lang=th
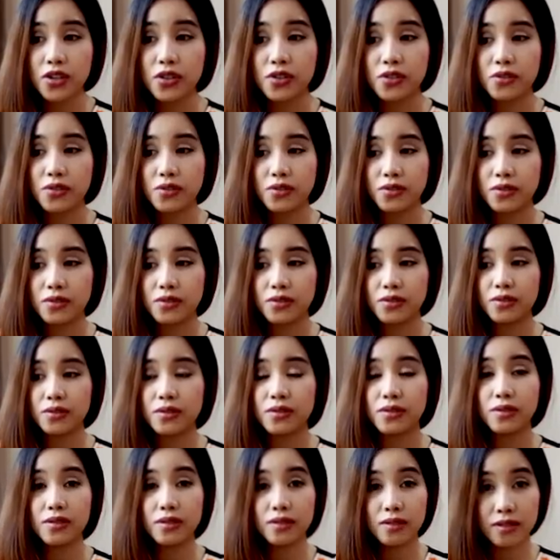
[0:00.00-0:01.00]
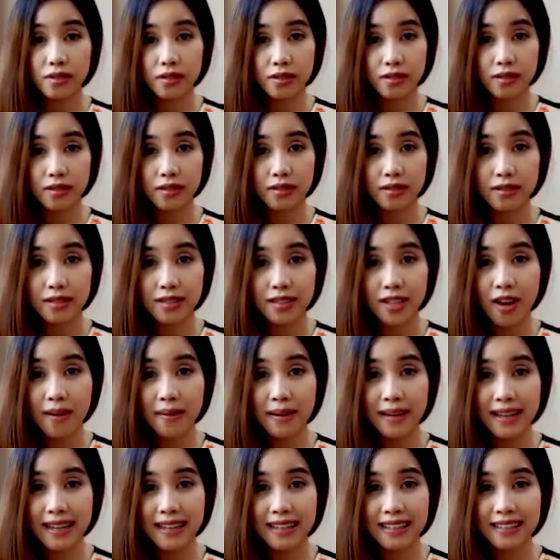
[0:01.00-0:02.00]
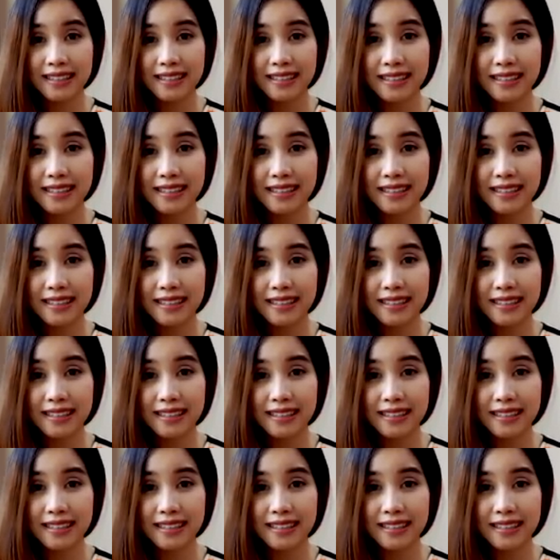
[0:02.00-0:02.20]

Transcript: you ตอบค่ะ